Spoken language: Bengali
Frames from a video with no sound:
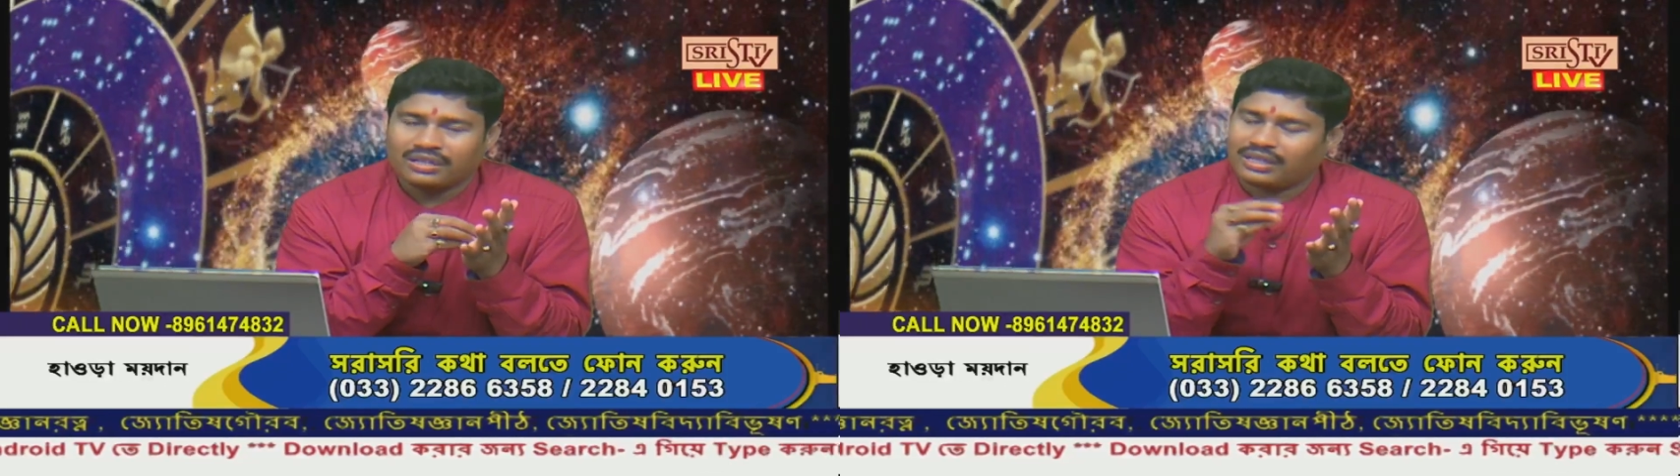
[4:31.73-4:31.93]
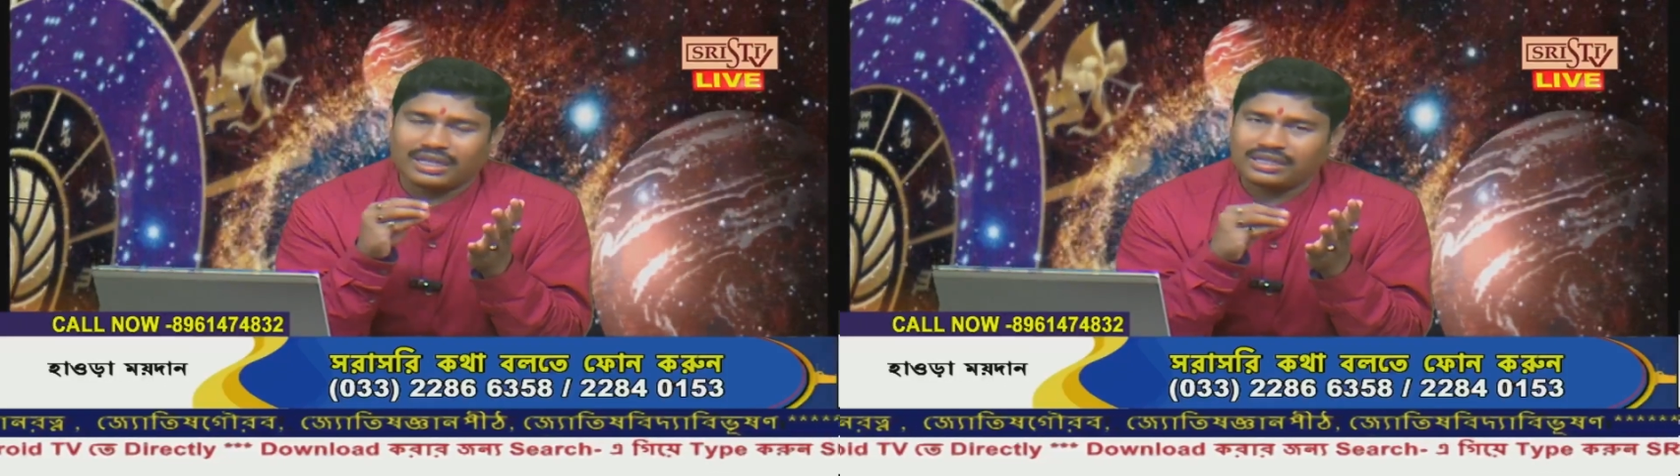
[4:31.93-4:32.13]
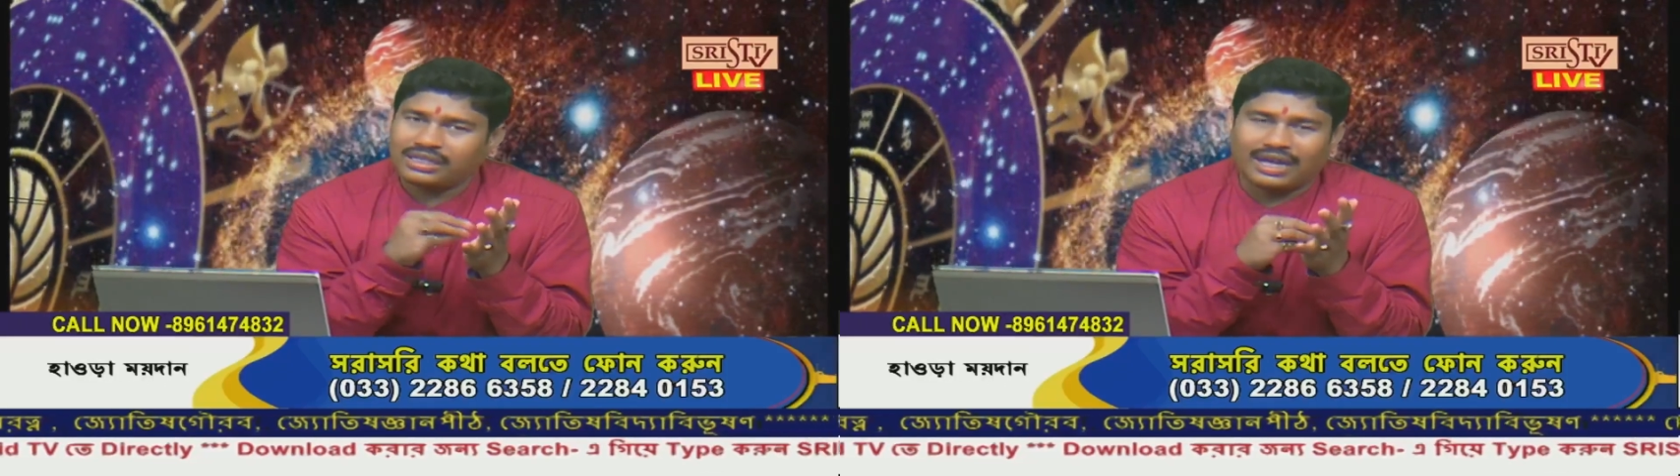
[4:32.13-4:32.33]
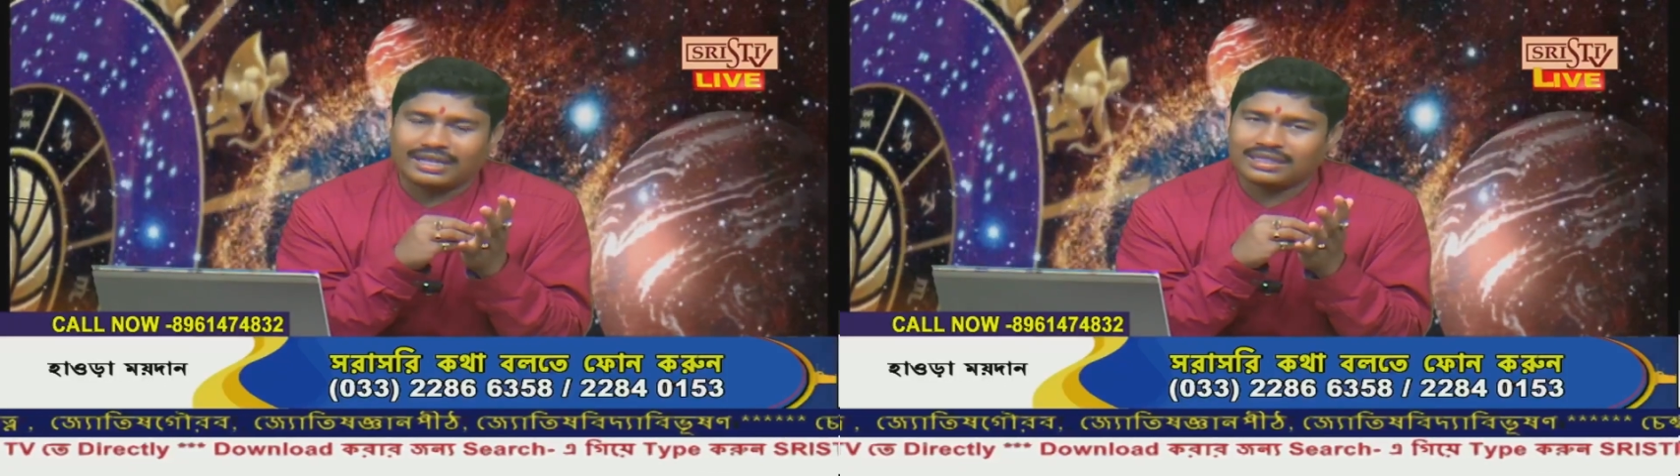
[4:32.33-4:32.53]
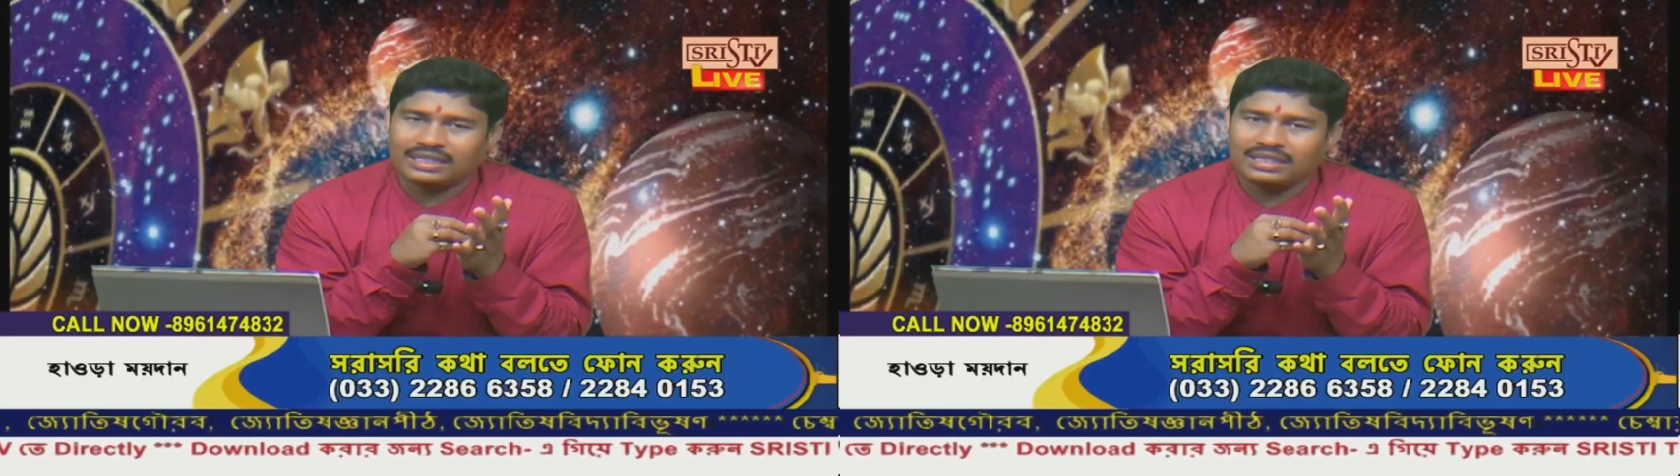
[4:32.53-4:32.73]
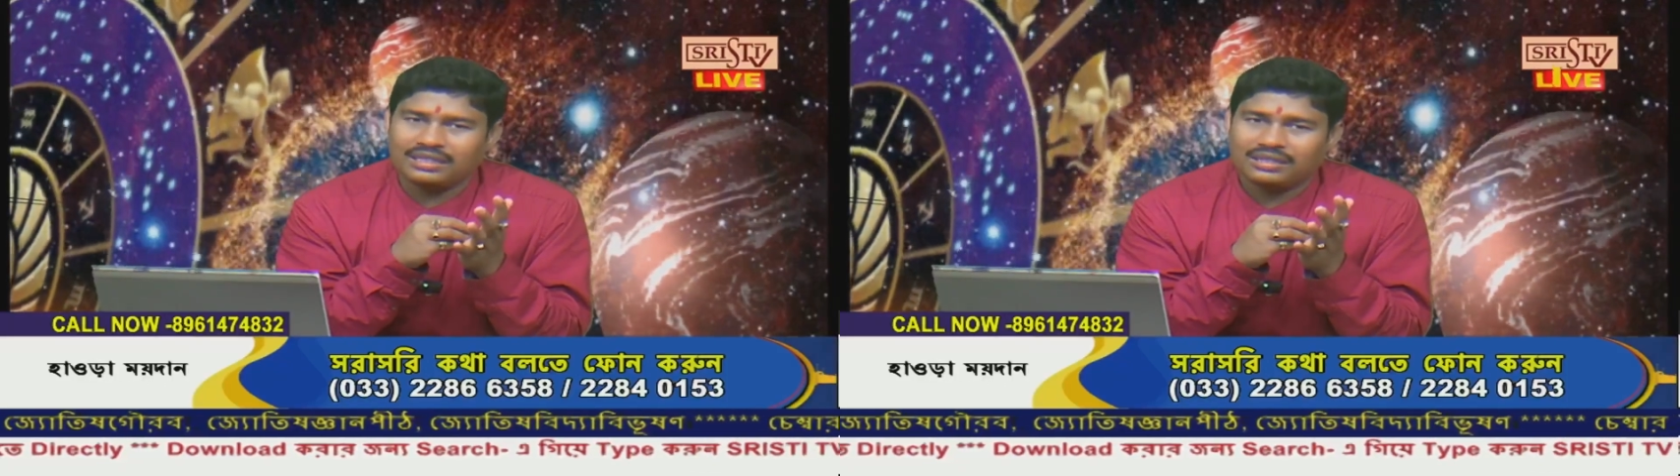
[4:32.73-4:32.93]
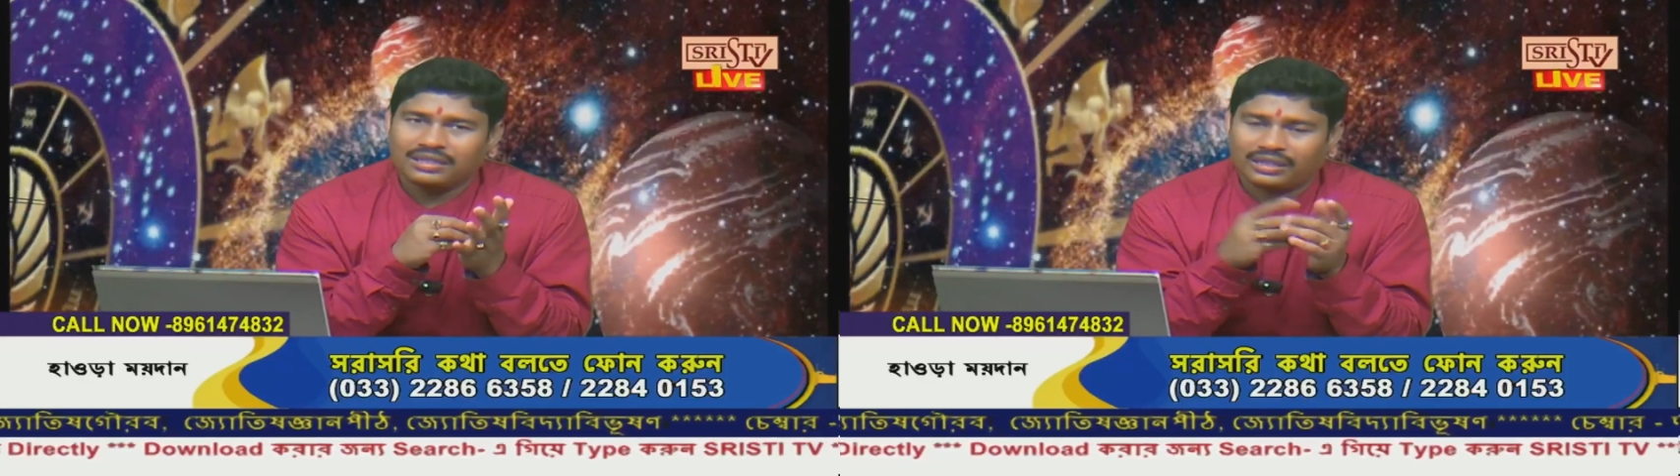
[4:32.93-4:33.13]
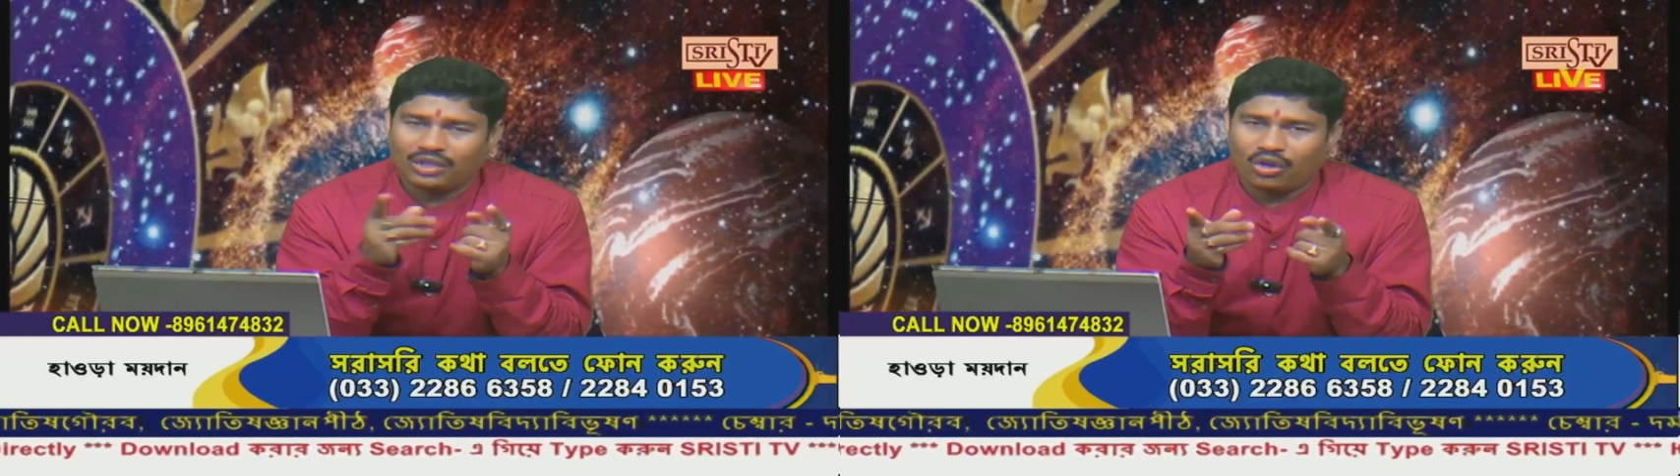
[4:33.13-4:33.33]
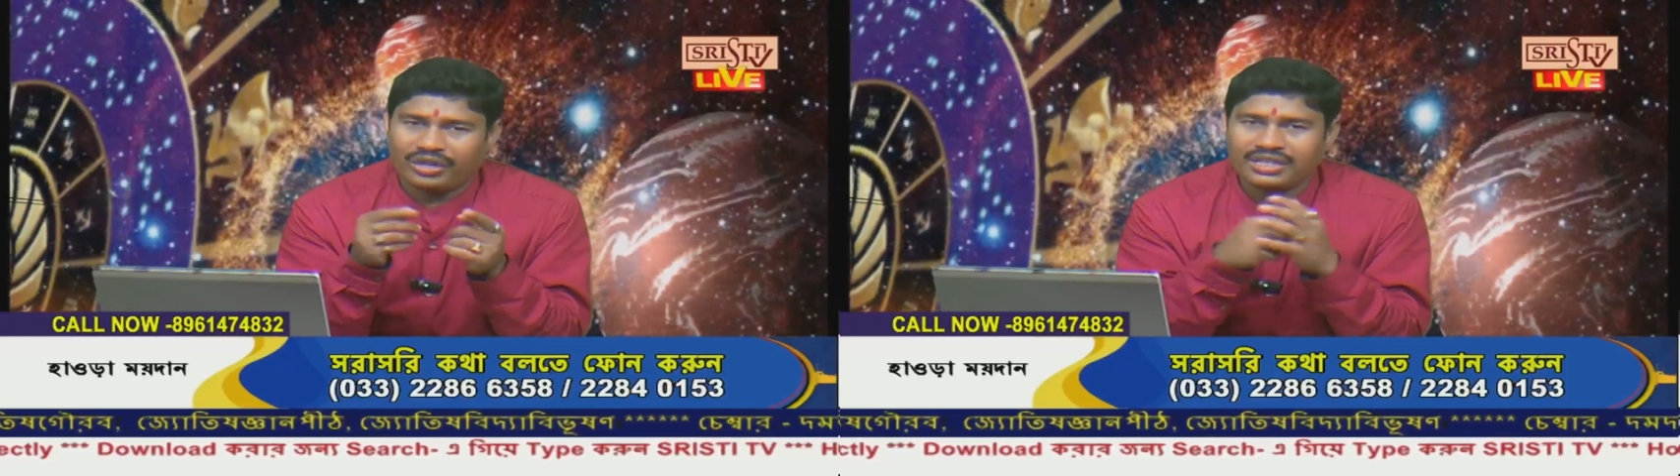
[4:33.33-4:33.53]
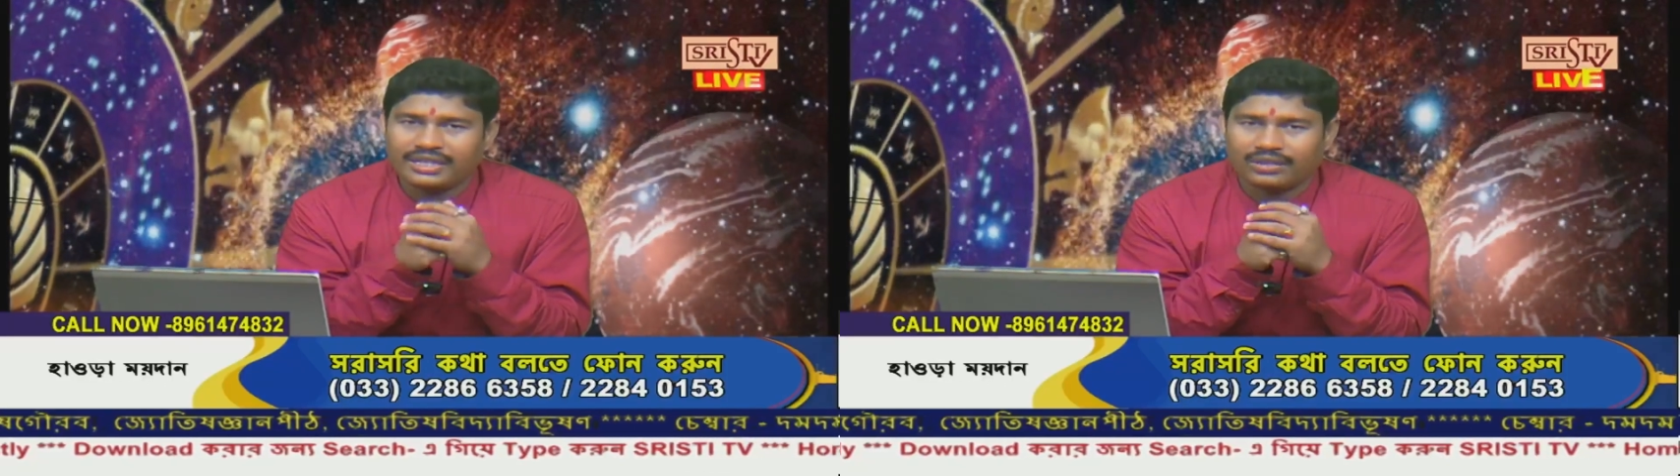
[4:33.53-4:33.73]
তারা কি খাটেনি তাহলে
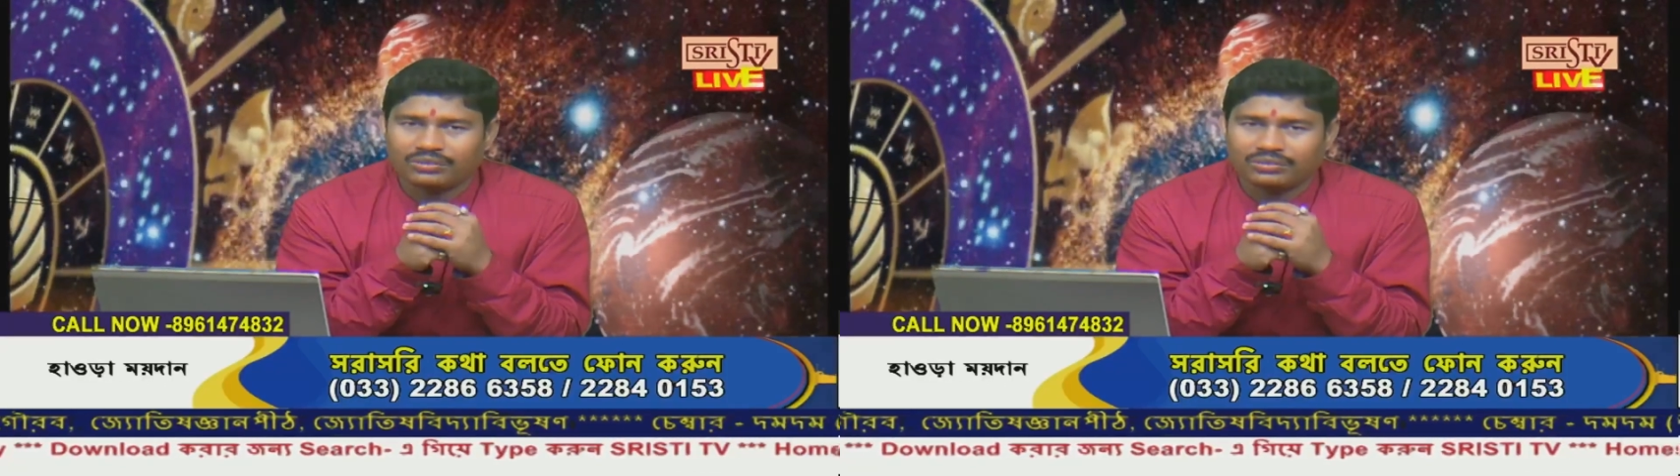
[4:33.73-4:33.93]
হয়নি কেন